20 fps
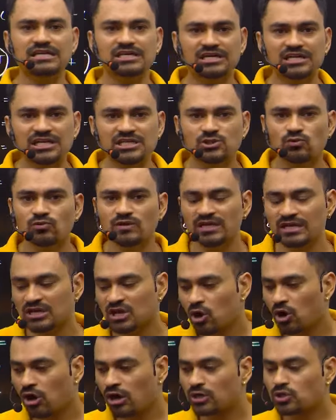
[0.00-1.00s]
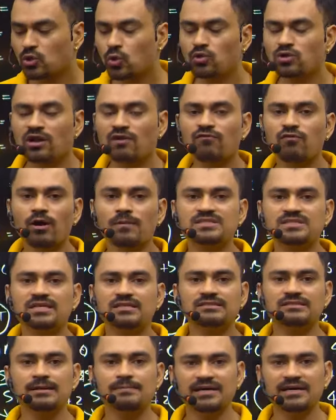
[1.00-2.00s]
इंक्रीज हुई और टोटल फॉर्म्स
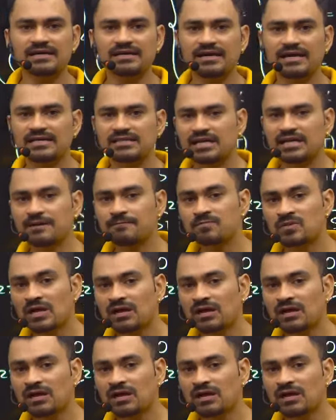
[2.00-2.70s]
कितने भरे गए थे